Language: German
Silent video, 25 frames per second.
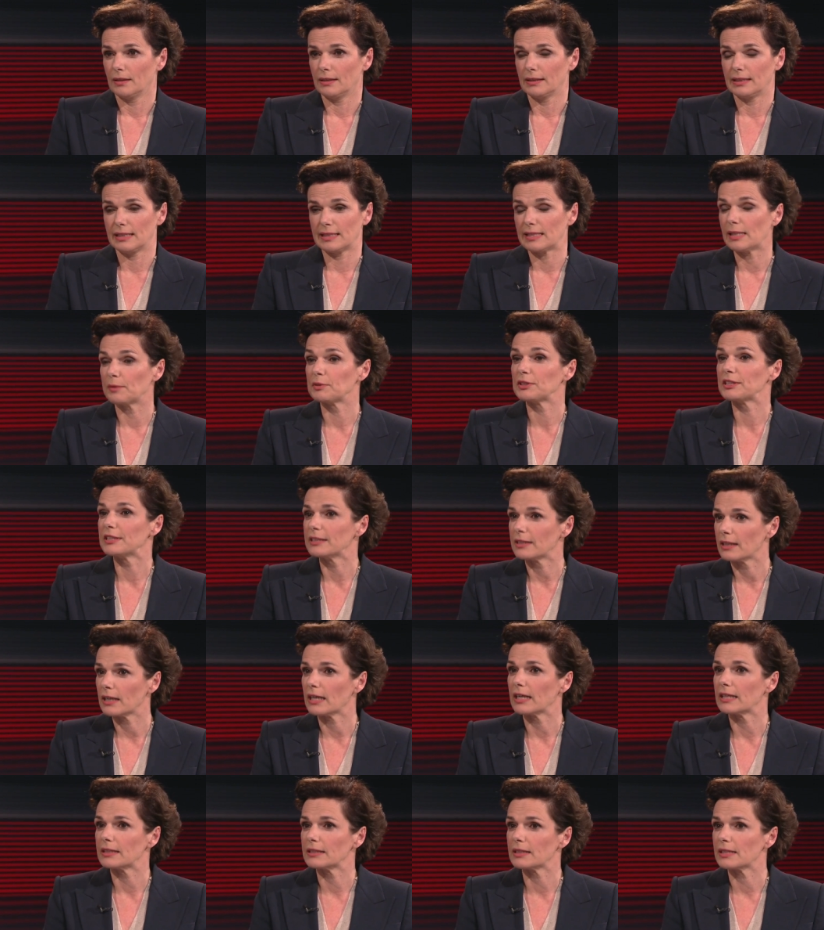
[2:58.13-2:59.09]
Das habe ich Ihnen
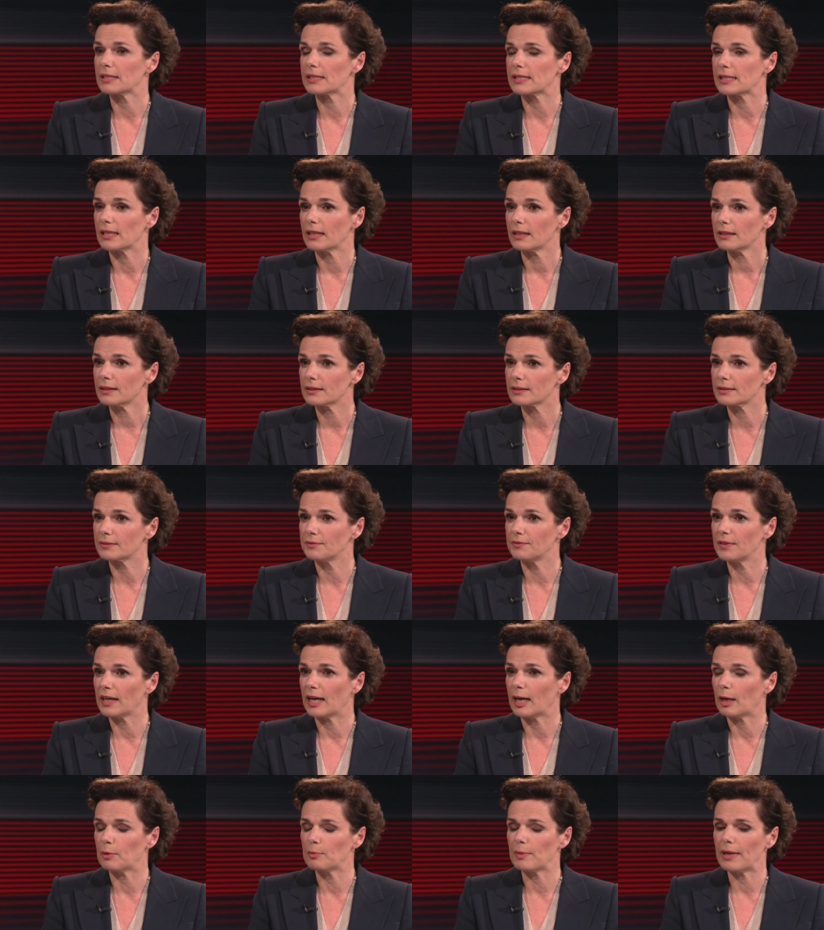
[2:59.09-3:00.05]
gerade gesagt.
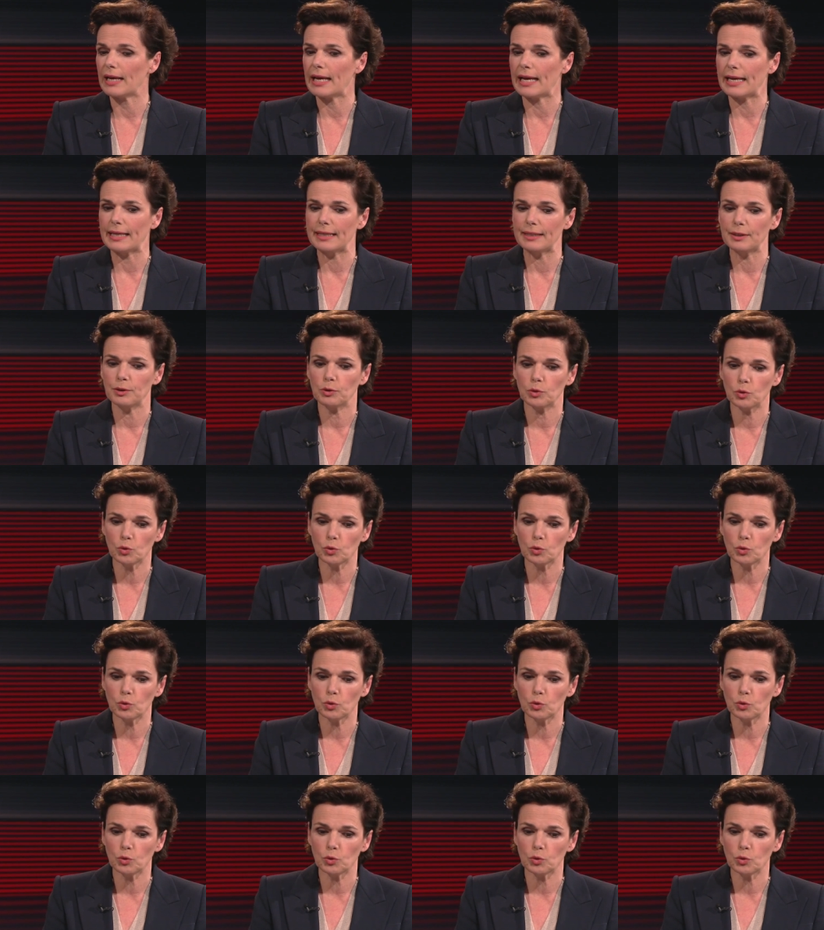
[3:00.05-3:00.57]
Wir haben eine